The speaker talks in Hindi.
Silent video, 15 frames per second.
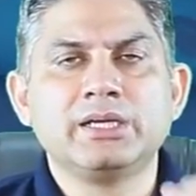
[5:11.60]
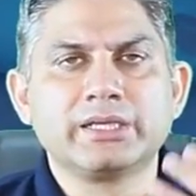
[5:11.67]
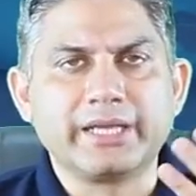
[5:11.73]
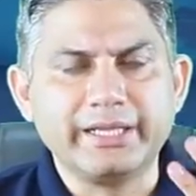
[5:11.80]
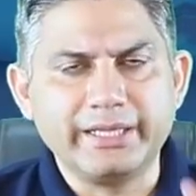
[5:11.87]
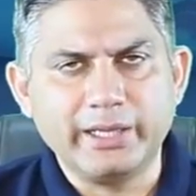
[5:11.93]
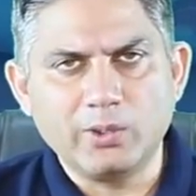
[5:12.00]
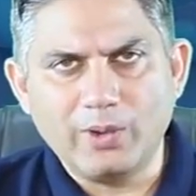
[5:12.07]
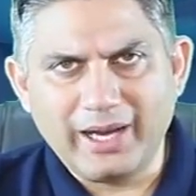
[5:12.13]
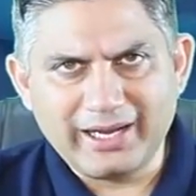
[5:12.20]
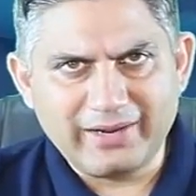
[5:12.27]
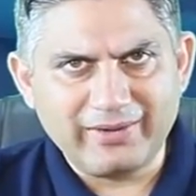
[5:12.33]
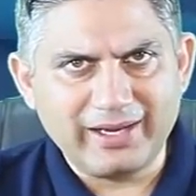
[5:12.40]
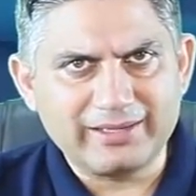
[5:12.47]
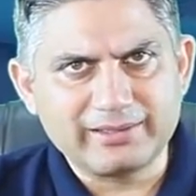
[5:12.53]
किसी को
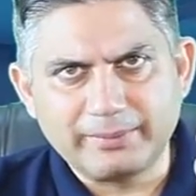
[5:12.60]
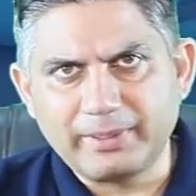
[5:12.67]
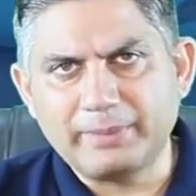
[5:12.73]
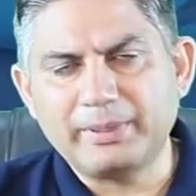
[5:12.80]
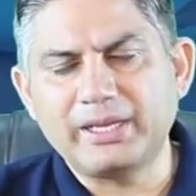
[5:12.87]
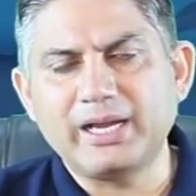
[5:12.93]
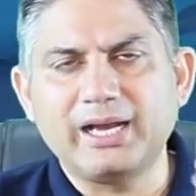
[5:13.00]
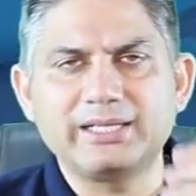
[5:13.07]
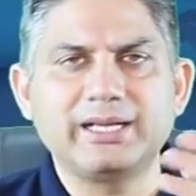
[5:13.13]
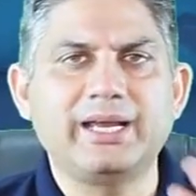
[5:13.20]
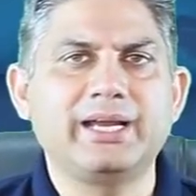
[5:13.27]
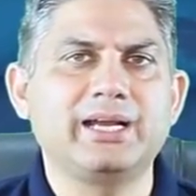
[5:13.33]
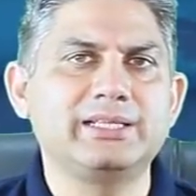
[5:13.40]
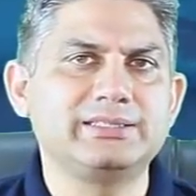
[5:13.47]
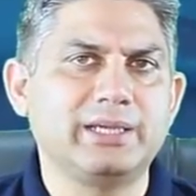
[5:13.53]
आने वाले समय में याद
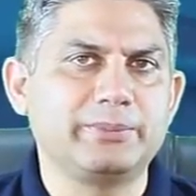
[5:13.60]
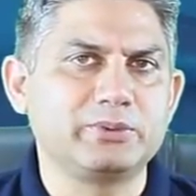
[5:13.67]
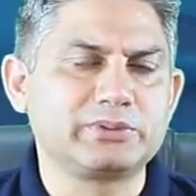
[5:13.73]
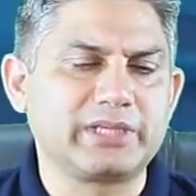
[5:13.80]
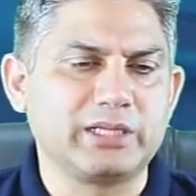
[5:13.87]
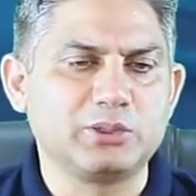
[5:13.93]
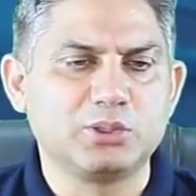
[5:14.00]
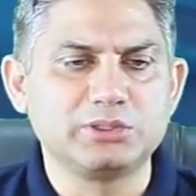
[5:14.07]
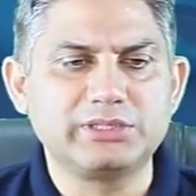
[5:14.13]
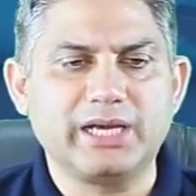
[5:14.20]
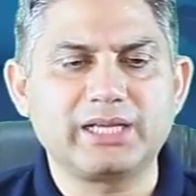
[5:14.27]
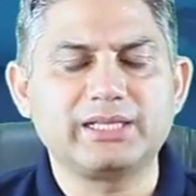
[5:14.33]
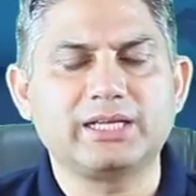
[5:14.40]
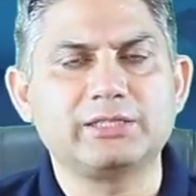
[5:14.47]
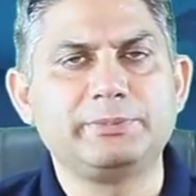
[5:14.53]
आएगा जब उसके दो
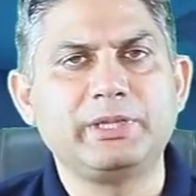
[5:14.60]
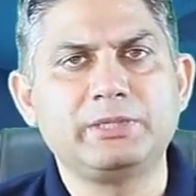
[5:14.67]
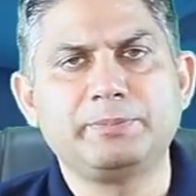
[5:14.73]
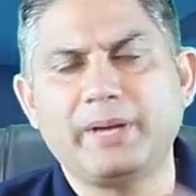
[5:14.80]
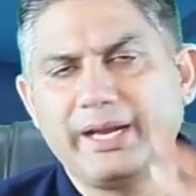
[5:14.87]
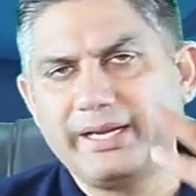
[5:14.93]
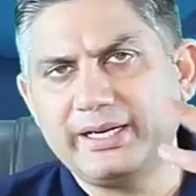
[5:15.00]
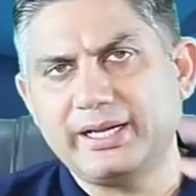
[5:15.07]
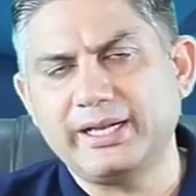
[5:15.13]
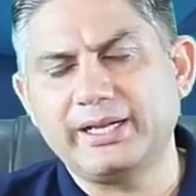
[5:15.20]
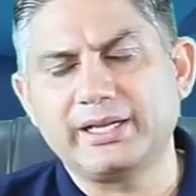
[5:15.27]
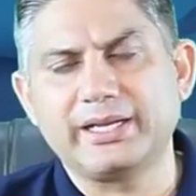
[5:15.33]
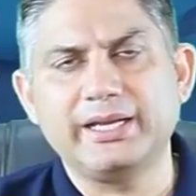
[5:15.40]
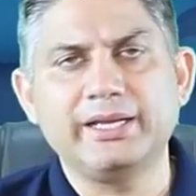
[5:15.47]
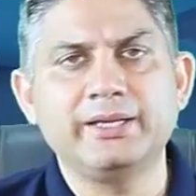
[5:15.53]
चार दस बीस पाई
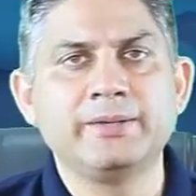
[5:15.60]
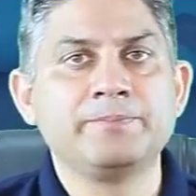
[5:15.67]
रहेंगे